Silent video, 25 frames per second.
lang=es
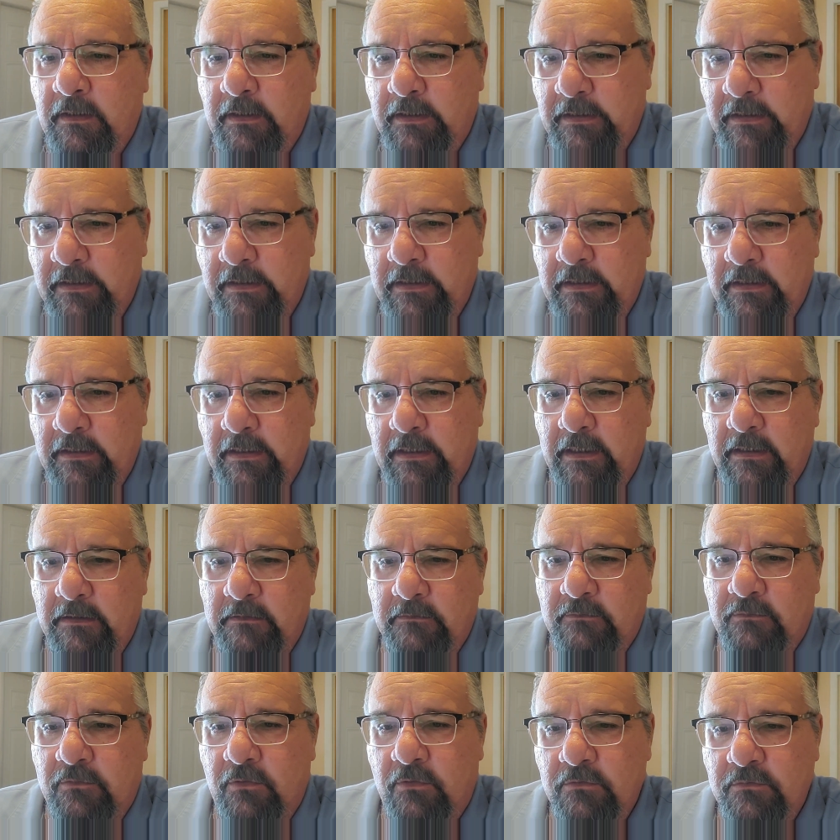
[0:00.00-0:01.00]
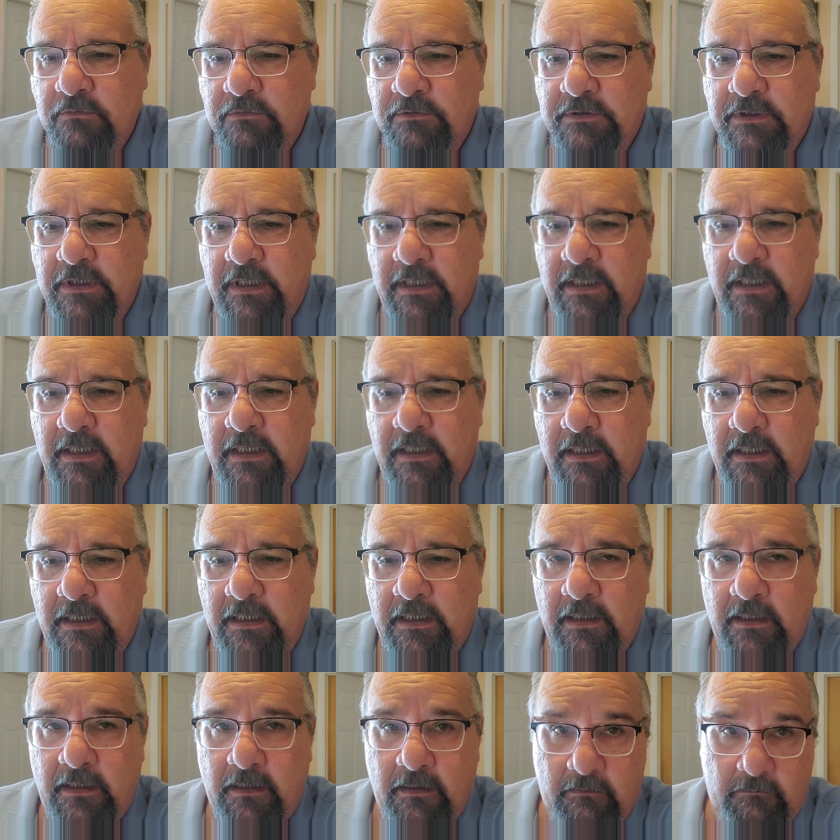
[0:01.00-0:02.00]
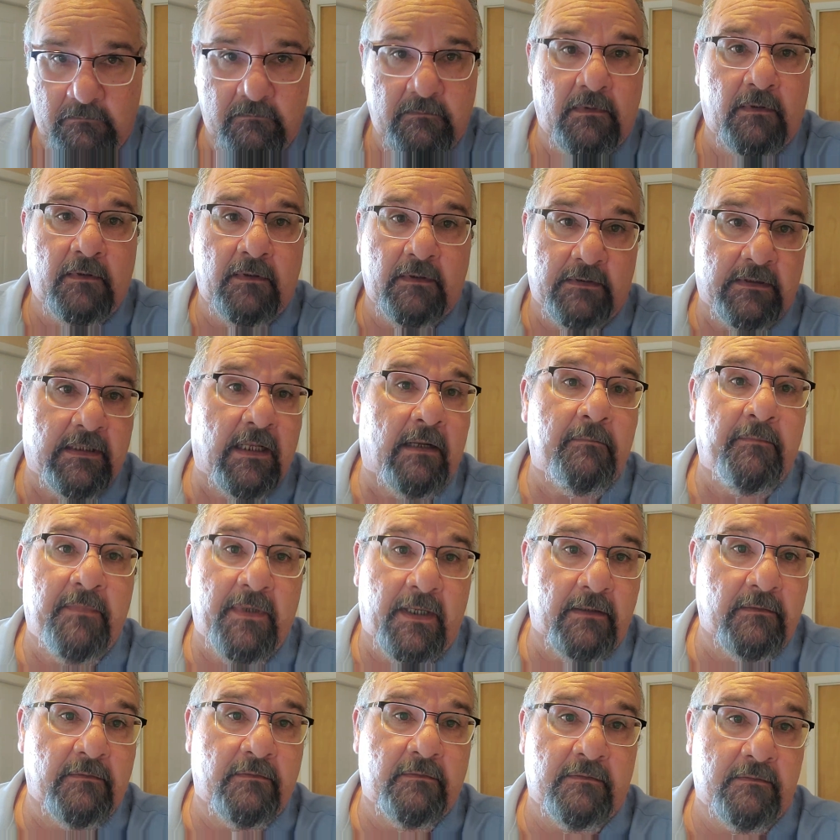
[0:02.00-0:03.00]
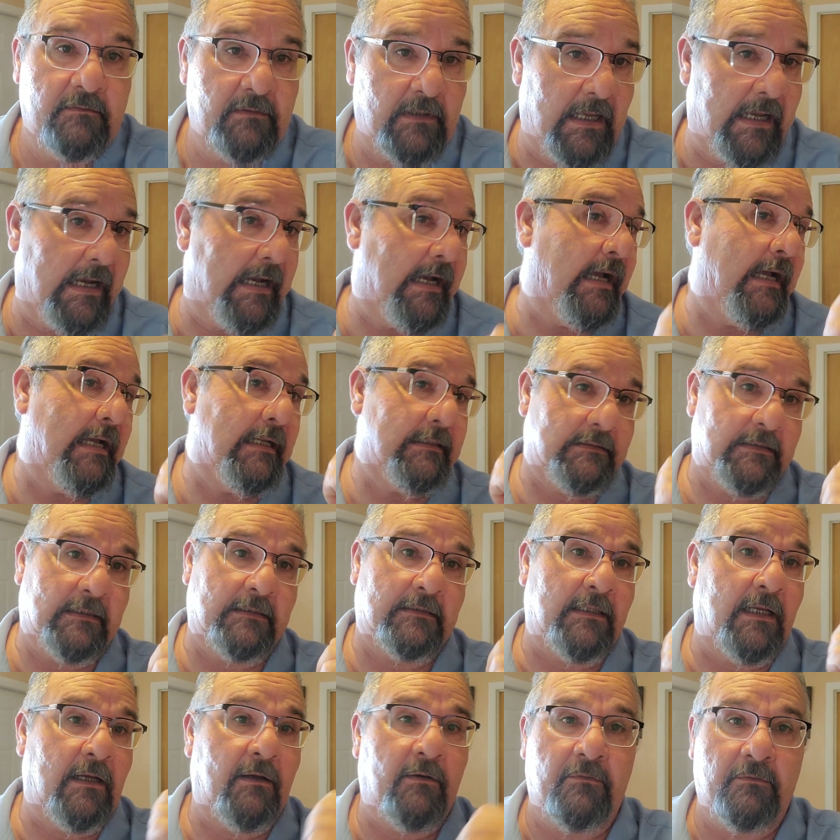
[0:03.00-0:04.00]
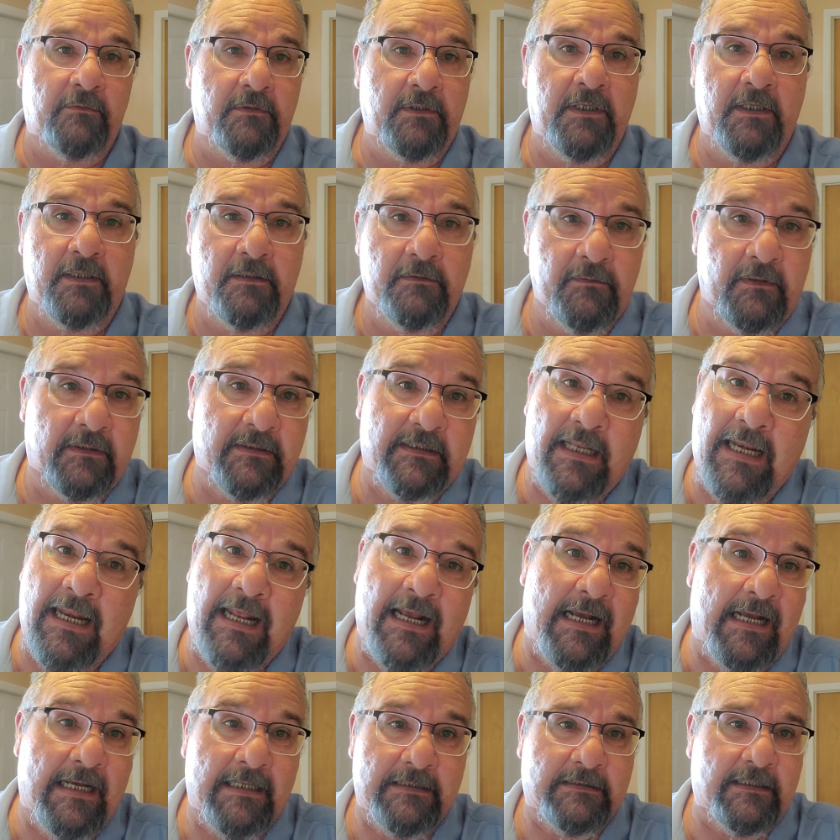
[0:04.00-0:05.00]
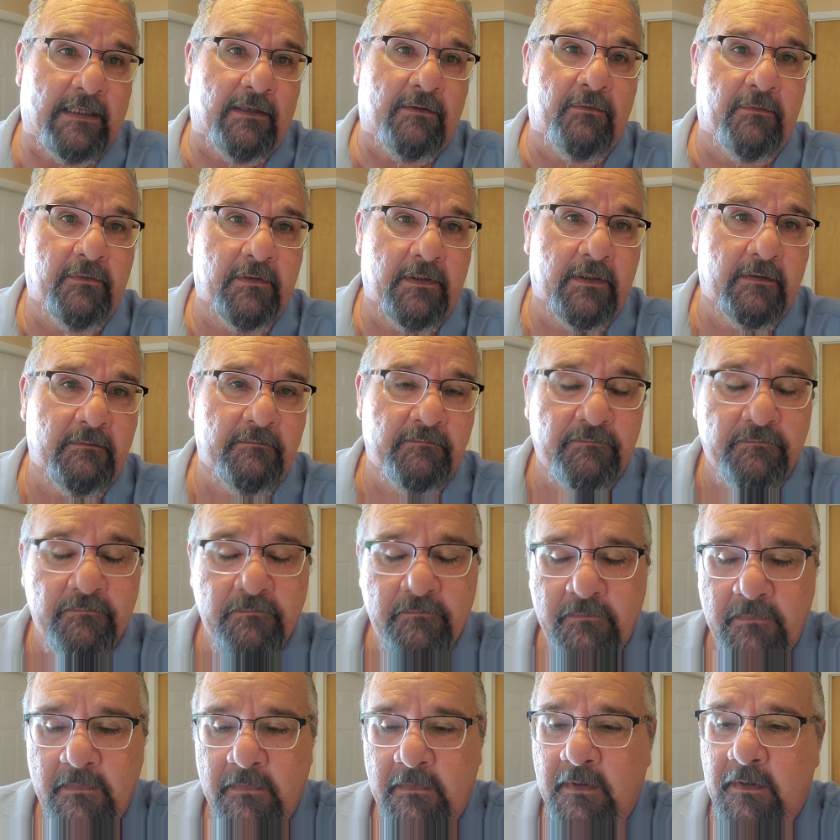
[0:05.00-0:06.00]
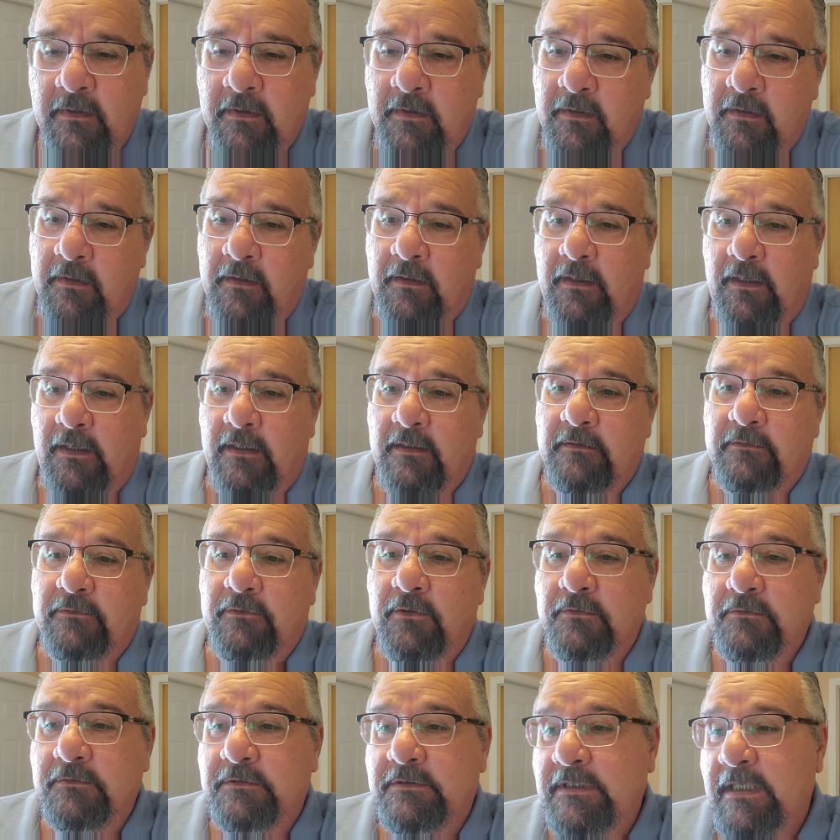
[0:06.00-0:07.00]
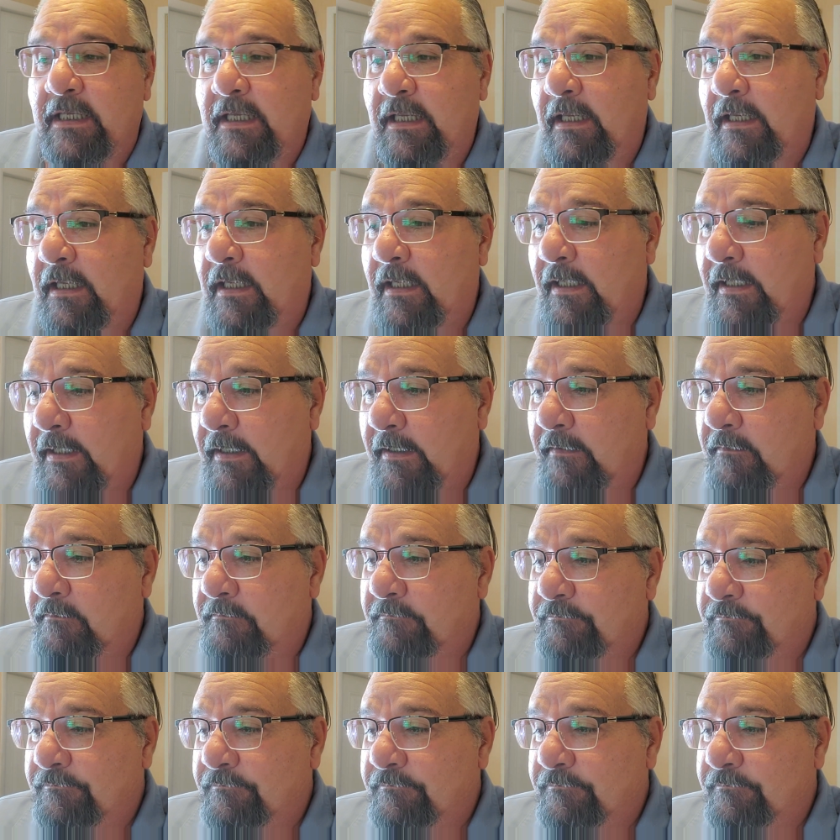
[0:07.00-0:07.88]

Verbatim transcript: Y entonces están viendo, la gata está jodiendo, hasta la gata jode. Entonces,